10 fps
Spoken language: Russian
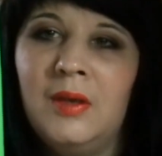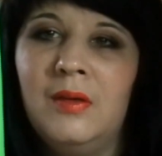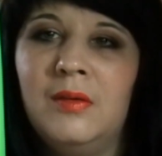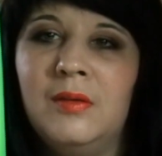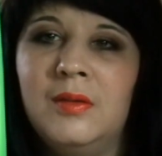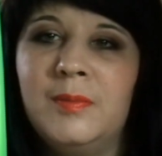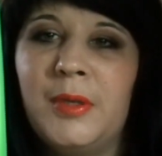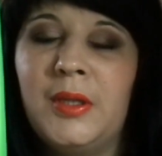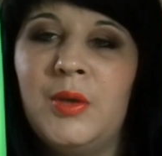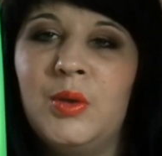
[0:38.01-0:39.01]
э,
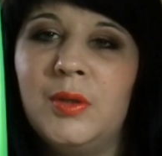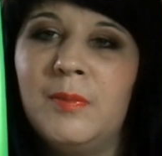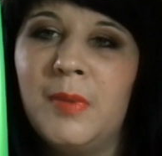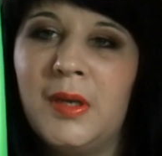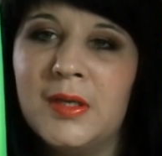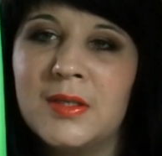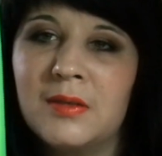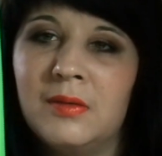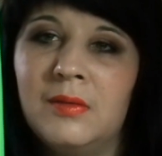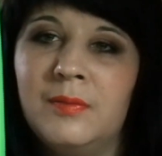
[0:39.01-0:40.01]
придает им блеск,
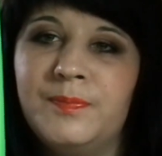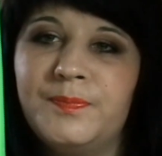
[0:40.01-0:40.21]
э,